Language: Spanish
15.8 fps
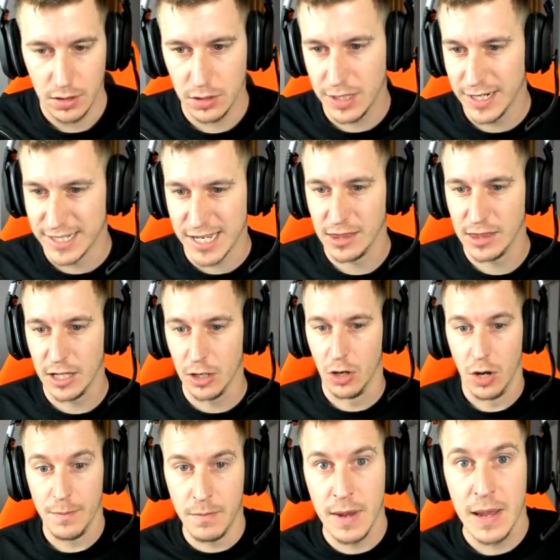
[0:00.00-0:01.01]
no tiene
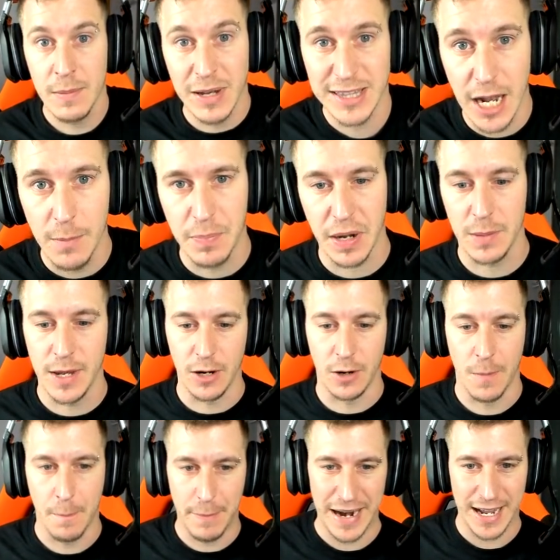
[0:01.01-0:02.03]
sentido. Me he matado al
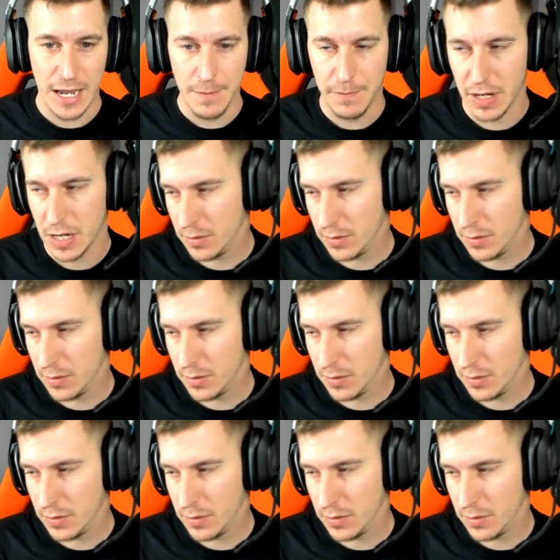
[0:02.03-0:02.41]
primero. ¿Para qué?